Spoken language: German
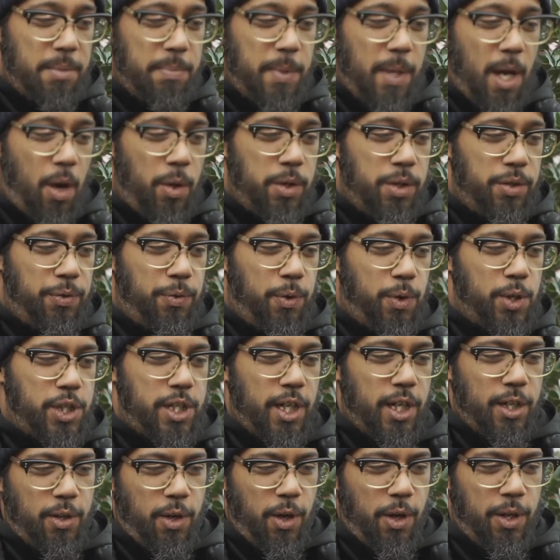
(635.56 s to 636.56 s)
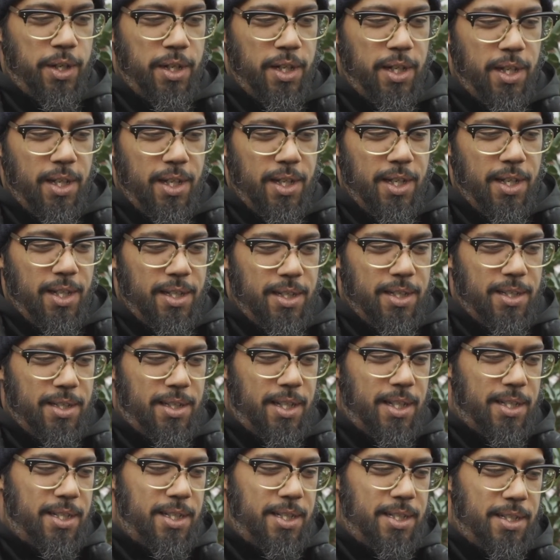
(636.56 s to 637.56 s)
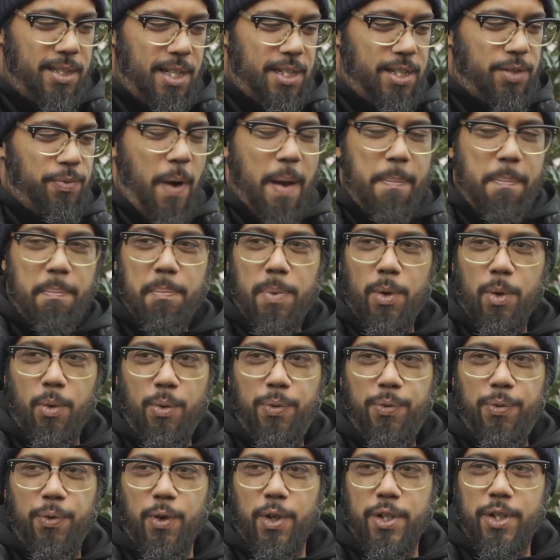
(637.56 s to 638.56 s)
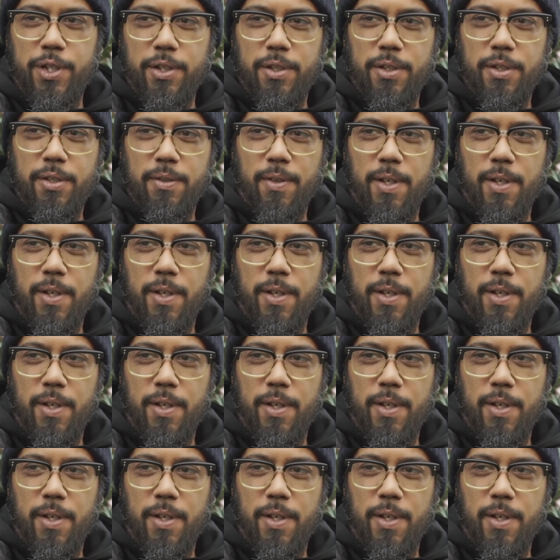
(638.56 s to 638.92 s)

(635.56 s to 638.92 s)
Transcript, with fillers: hätte mir auch nicht vorstellen können, dass ich das Rap ein Beruf wird.